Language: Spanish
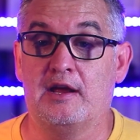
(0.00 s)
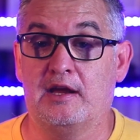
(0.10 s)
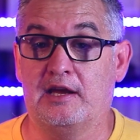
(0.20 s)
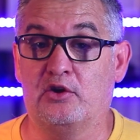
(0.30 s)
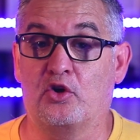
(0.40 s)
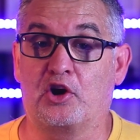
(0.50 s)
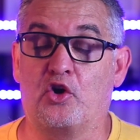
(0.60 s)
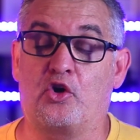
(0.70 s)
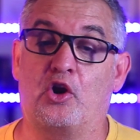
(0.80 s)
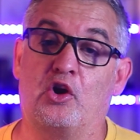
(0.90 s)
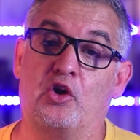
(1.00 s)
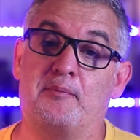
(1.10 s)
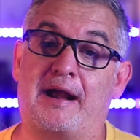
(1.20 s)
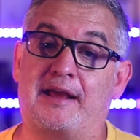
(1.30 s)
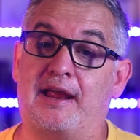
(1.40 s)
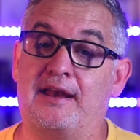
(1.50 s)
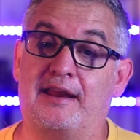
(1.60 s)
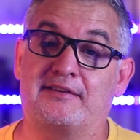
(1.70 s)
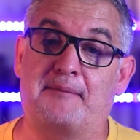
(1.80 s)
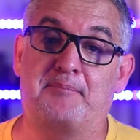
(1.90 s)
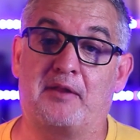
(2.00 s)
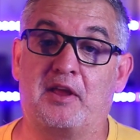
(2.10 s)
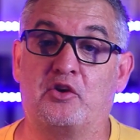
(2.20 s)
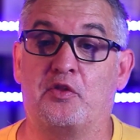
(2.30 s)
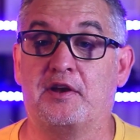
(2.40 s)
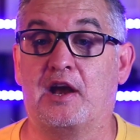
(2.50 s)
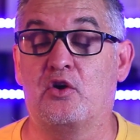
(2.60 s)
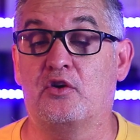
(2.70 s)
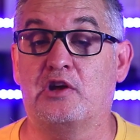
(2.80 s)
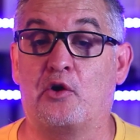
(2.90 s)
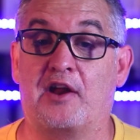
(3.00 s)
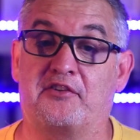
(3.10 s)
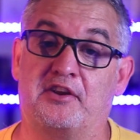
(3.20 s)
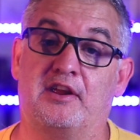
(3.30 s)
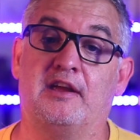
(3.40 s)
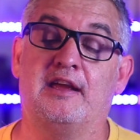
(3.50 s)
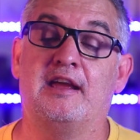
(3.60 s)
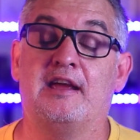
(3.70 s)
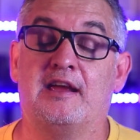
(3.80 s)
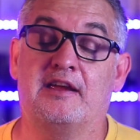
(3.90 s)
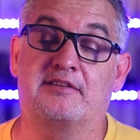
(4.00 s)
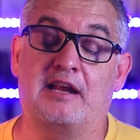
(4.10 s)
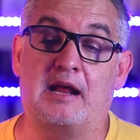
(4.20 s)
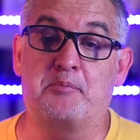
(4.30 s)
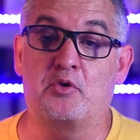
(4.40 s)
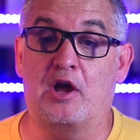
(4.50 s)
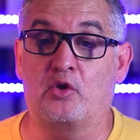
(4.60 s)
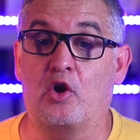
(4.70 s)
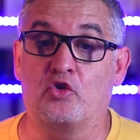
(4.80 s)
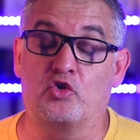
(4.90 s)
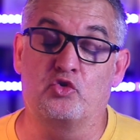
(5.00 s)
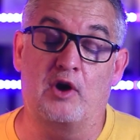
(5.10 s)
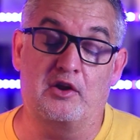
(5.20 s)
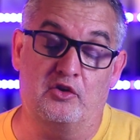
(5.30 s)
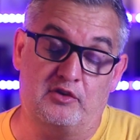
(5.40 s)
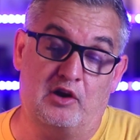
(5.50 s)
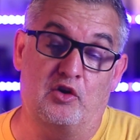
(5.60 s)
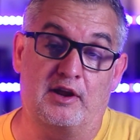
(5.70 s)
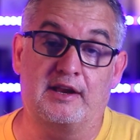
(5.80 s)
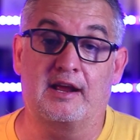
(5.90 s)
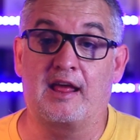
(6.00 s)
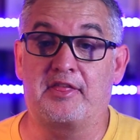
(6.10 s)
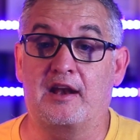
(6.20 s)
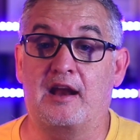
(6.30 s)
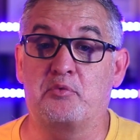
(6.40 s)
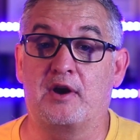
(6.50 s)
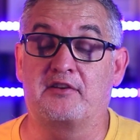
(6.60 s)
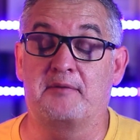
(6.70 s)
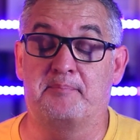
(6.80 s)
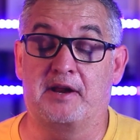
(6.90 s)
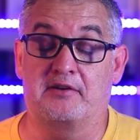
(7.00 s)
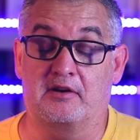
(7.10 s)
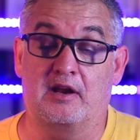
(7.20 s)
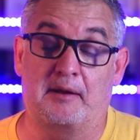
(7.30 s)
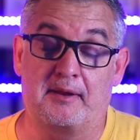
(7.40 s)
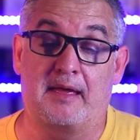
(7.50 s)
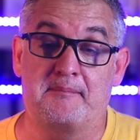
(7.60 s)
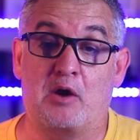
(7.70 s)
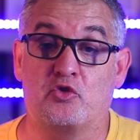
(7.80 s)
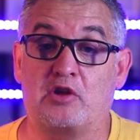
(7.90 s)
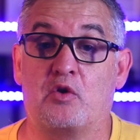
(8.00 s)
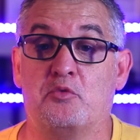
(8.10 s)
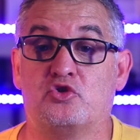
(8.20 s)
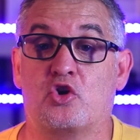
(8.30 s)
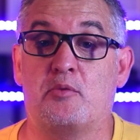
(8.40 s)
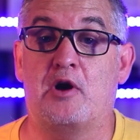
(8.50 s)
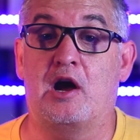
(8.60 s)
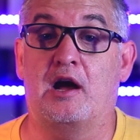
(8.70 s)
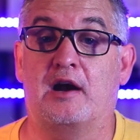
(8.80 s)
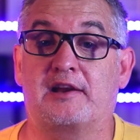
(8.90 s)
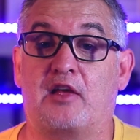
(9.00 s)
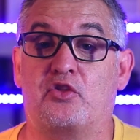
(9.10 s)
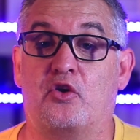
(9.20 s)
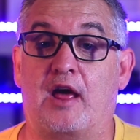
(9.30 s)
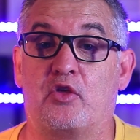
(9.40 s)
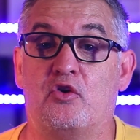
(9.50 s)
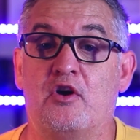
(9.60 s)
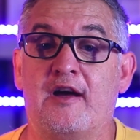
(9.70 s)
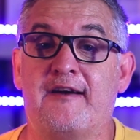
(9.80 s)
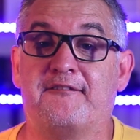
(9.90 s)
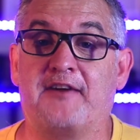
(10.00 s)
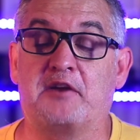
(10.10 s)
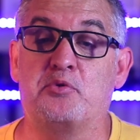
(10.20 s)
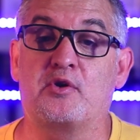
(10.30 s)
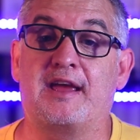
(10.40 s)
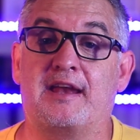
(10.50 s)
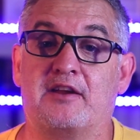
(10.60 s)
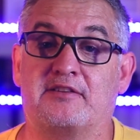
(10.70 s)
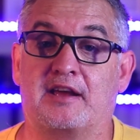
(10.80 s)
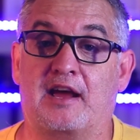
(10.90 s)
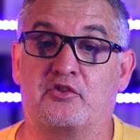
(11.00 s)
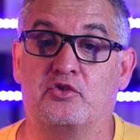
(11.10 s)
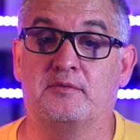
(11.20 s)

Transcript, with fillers: y yo creo que el margen están perdiendo dinero y aún así están apoyando a los usuarios, que es lo que tienen que hacer las buenas empresas, que la verdad me ha gustado mucho cómo ha reaccionado Facebook en este caso.